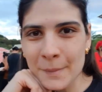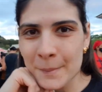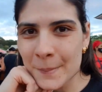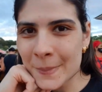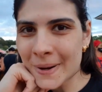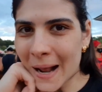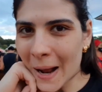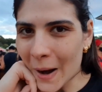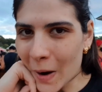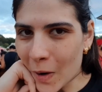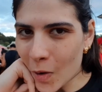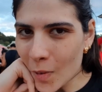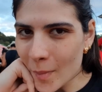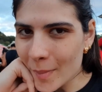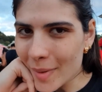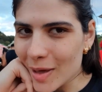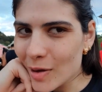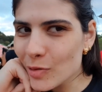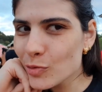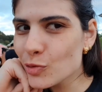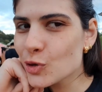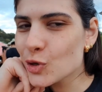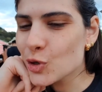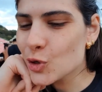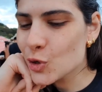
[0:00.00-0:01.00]
Pra comer
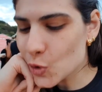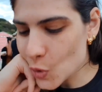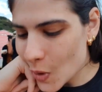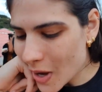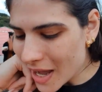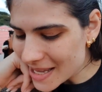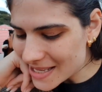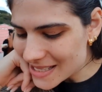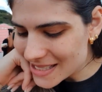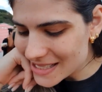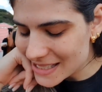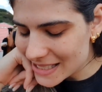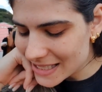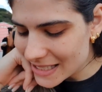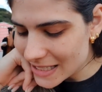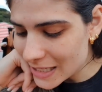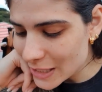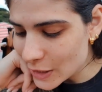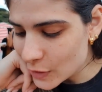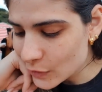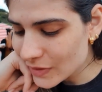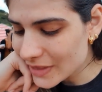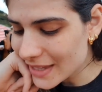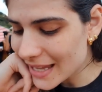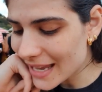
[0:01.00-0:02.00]
um
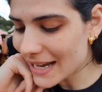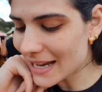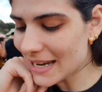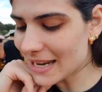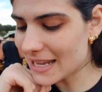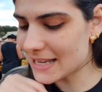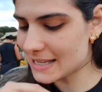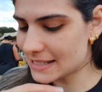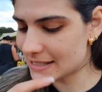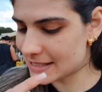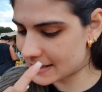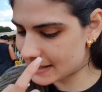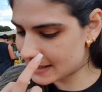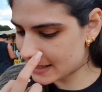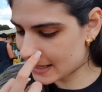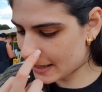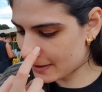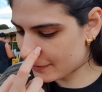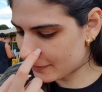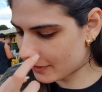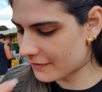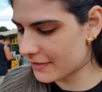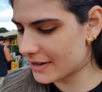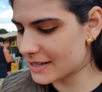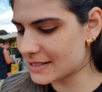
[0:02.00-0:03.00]
churrasquinho delícia
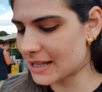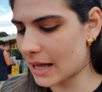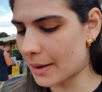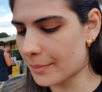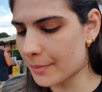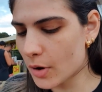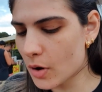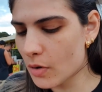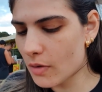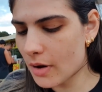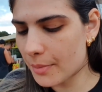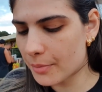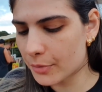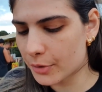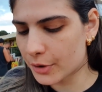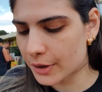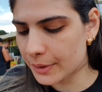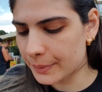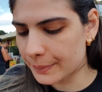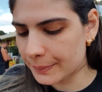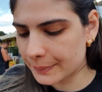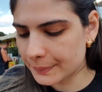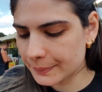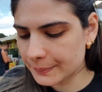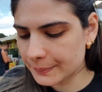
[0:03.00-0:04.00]
Vamos ver se tá bom, amor?